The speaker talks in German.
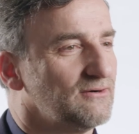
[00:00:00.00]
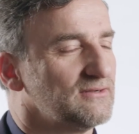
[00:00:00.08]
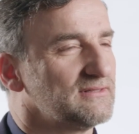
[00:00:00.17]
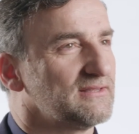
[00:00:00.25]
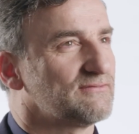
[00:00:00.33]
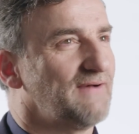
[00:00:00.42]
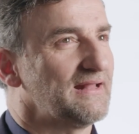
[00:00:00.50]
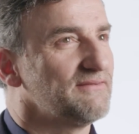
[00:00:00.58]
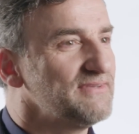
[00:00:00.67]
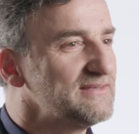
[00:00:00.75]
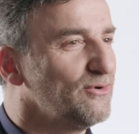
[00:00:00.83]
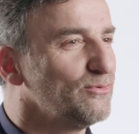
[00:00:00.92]
Und es war eine
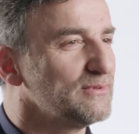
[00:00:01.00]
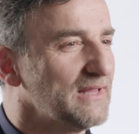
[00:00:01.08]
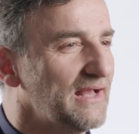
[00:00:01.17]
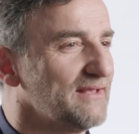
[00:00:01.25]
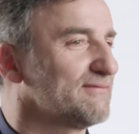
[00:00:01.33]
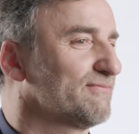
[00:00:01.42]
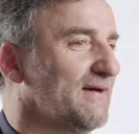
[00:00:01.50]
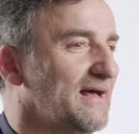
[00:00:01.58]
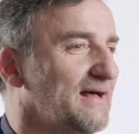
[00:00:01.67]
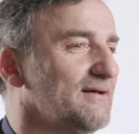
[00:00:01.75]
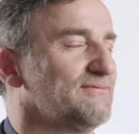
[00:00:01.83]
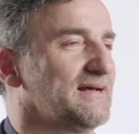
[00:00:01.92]
Vision da, es
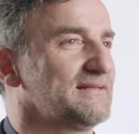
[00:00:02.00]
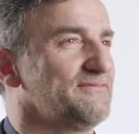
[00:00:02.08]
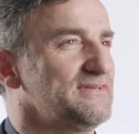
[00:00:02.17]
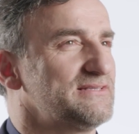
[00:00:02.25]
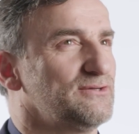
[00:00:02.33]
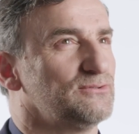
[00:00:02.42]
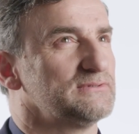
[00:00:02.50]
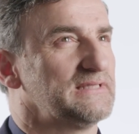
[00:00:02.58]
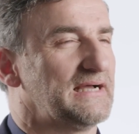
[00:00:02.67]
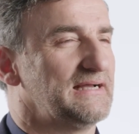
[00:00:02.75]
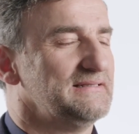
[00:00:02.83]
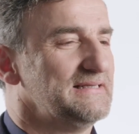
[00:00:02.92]
war, war eine Vision
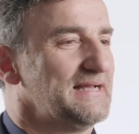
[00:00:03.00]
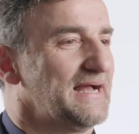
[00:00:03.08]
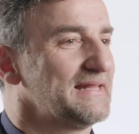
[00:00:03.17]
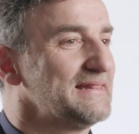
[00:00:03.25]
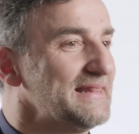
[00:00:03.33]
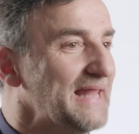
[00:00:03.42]
da, ein